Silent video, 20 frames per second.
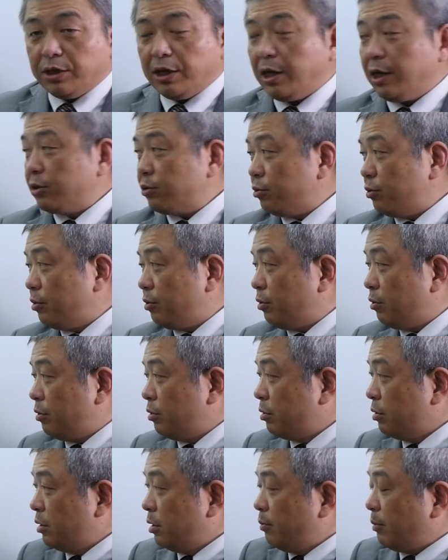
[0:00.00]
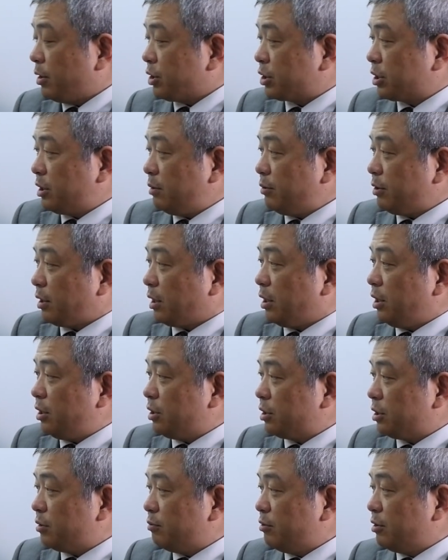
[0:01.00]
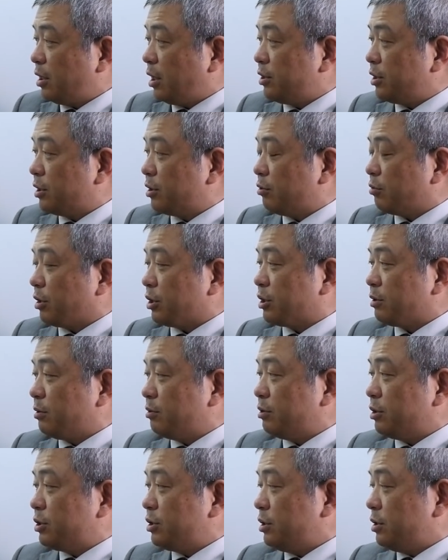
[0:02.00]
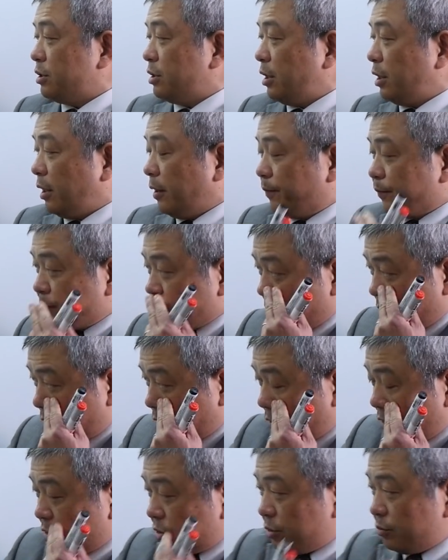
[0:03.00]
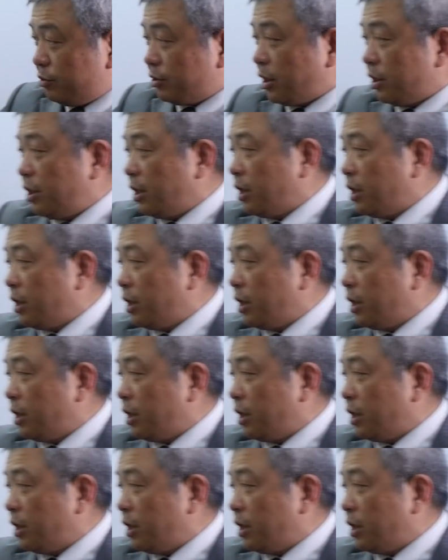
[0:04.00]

で、えっと、まあ、式見たら因数分解できるのが一番嬉しいんで、因数分解